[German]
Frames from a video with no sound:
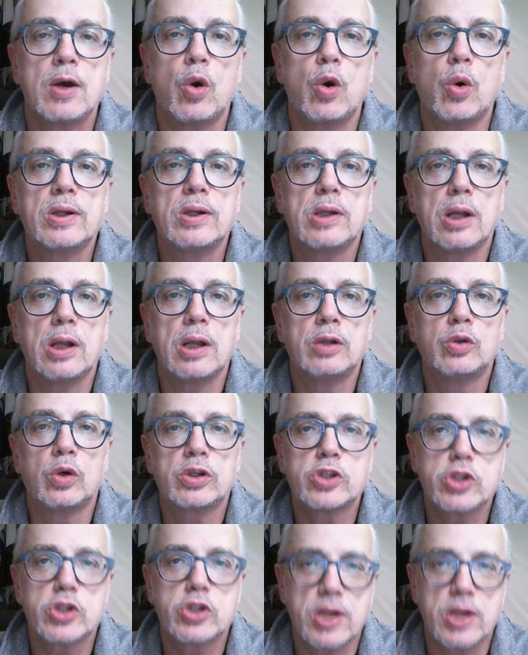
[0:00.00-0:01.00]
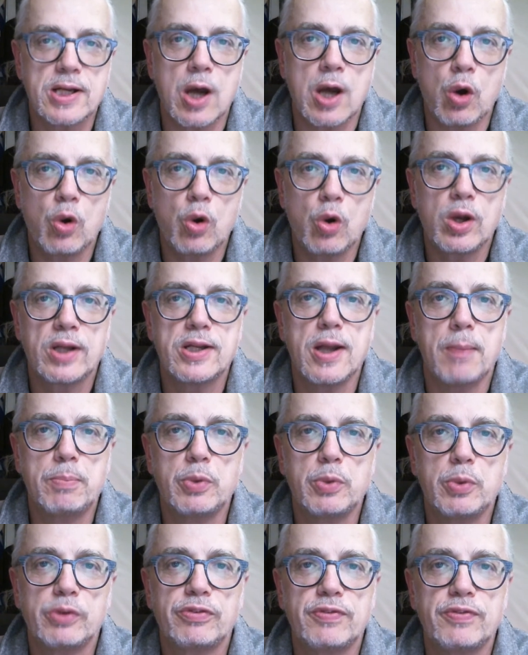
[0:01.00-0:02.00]
Und dort steht auch der
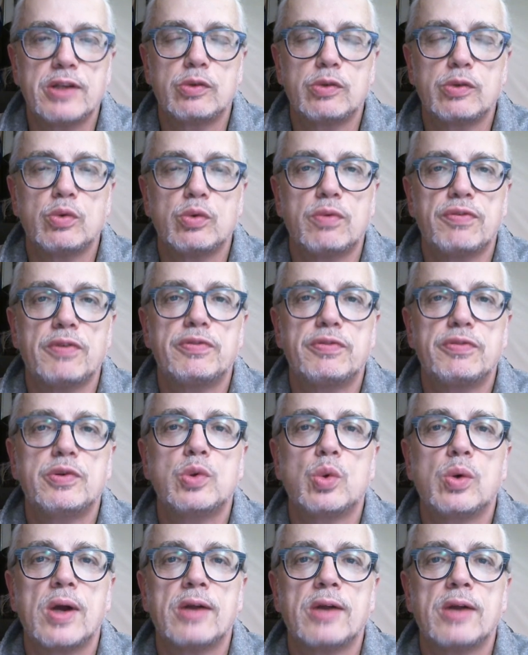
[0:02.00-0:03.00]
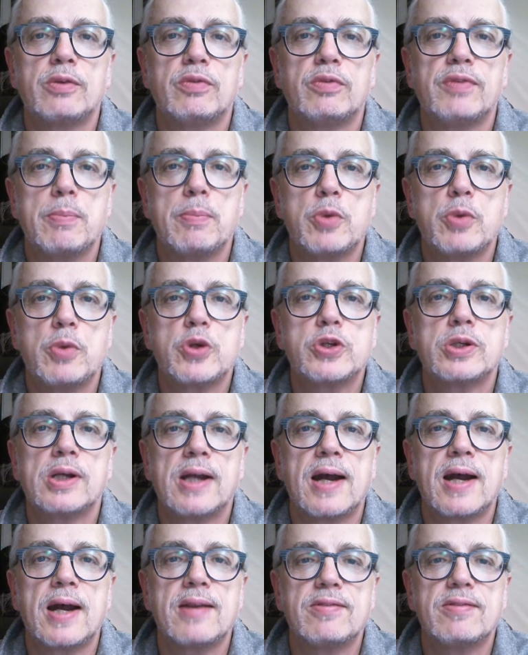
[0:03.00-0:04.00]
Bus wieder zur Verfügung. Also wer möchte,
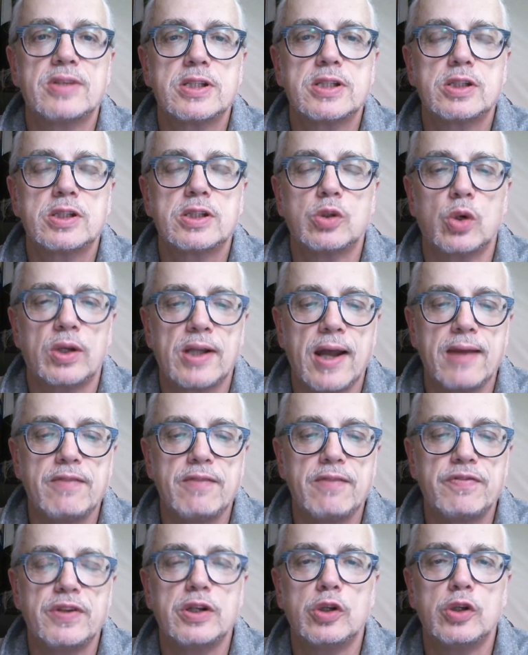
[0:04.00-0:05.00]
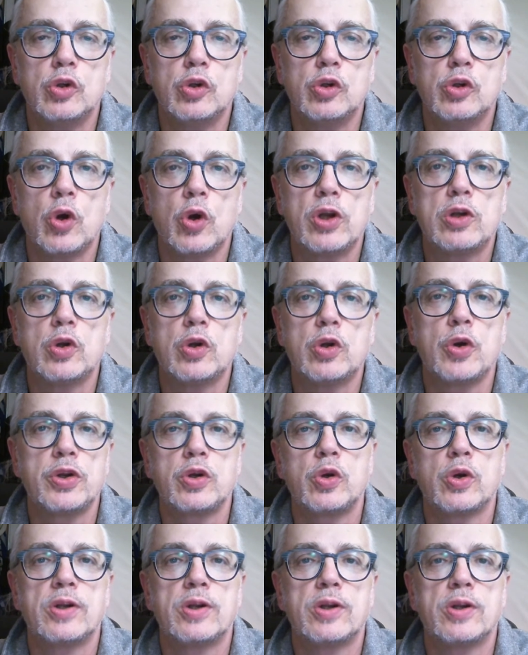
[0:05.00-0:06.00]
kann sich dort einfinden. Neun
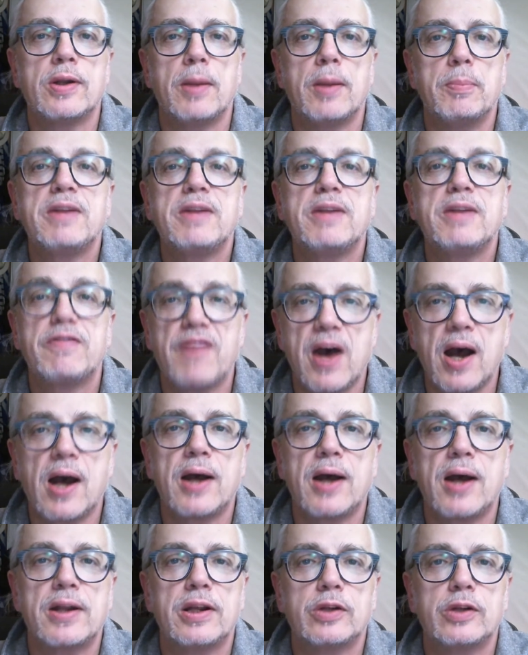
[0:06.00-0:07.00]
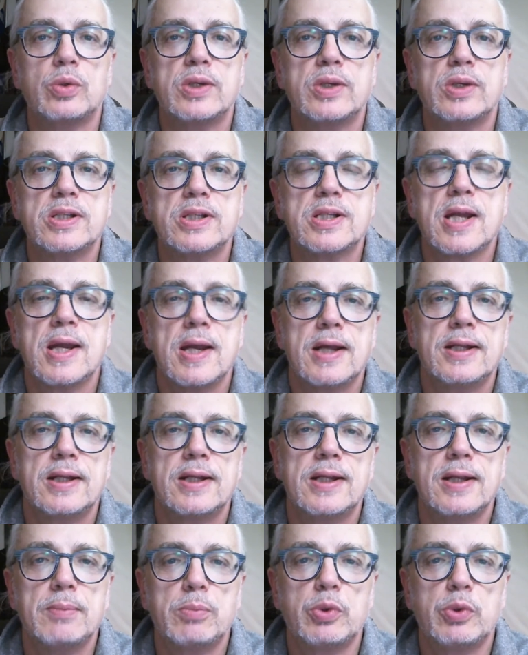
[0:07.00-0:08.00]
Leute können mit Fahrer natürlich
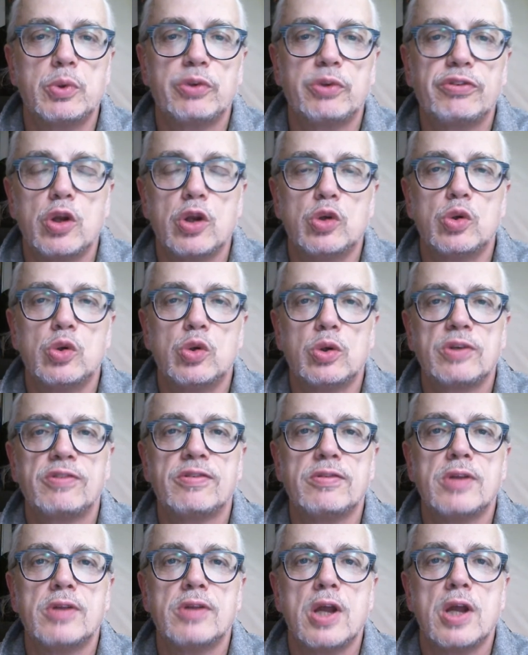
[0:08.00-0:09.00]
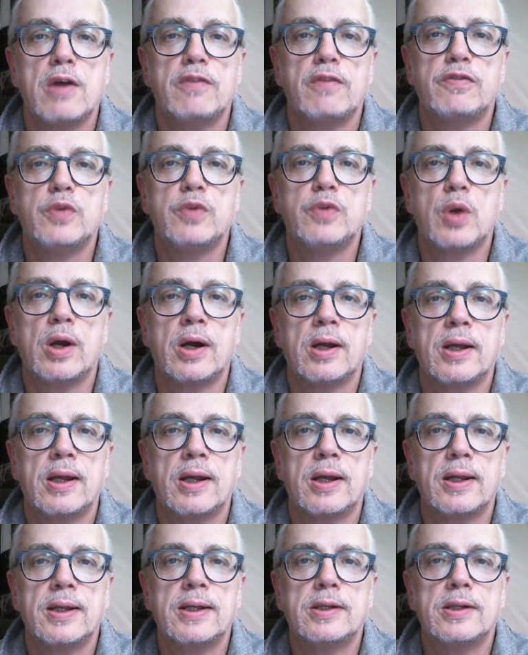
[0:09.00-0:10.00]
den Bus nutzen für
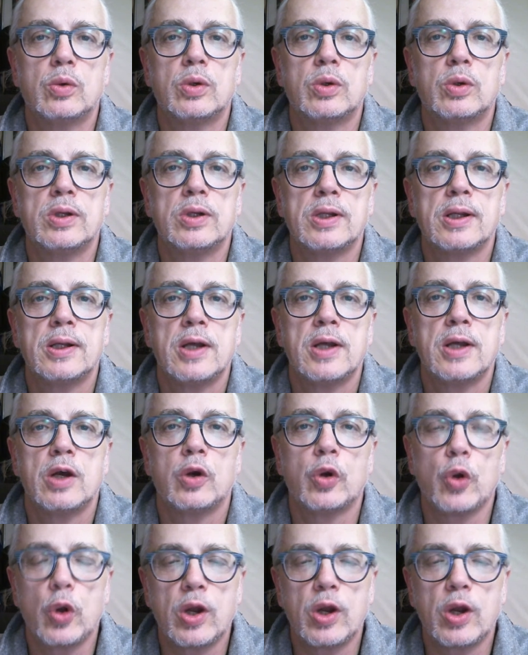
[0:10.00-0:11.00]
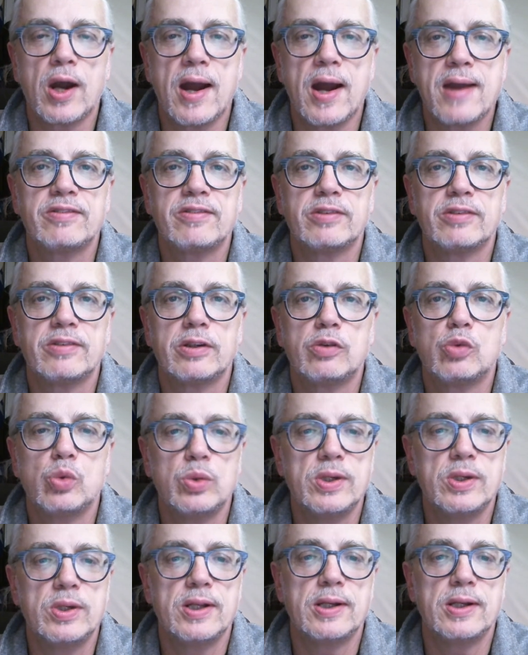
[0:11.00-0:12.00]
hin- und Rückreise
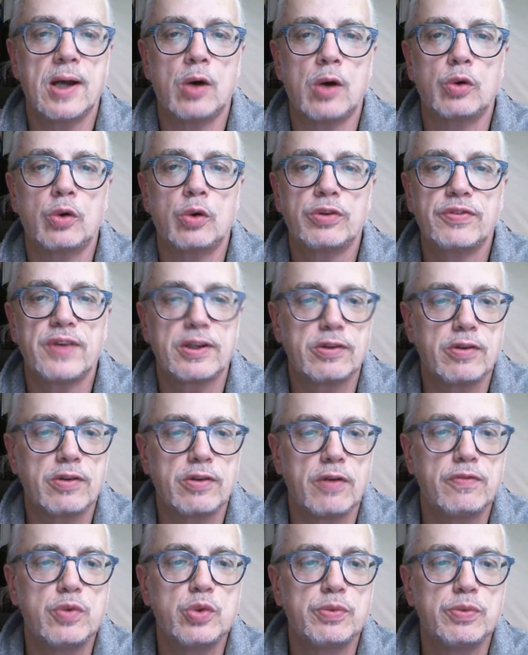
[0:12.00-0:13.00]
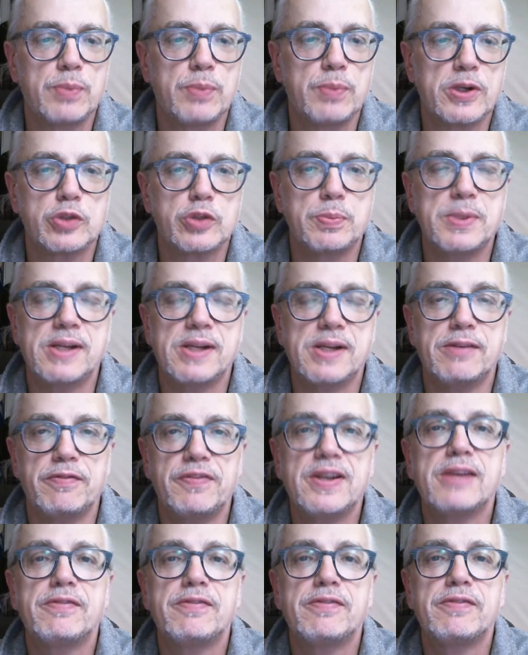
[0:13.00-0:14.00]
zu den Auswärtsfußballspielen.
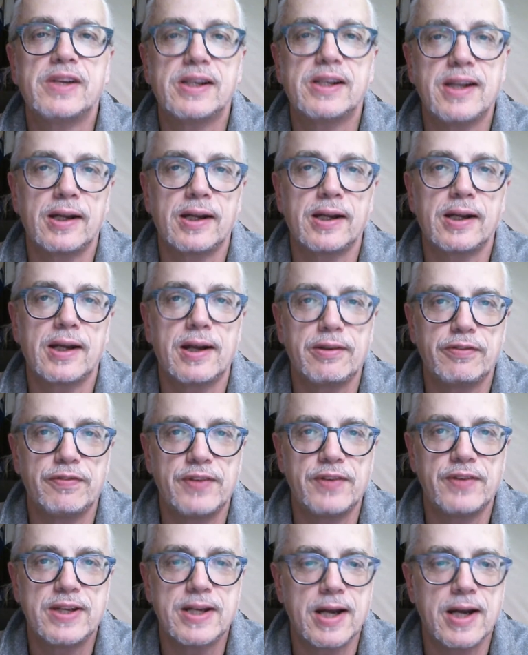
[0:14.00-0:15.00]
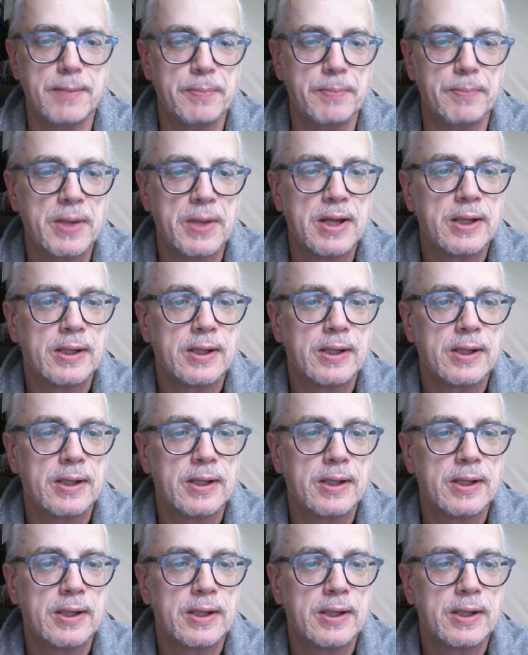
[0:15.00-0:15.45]
Vielen, vielen Dank ans Fliegerheim.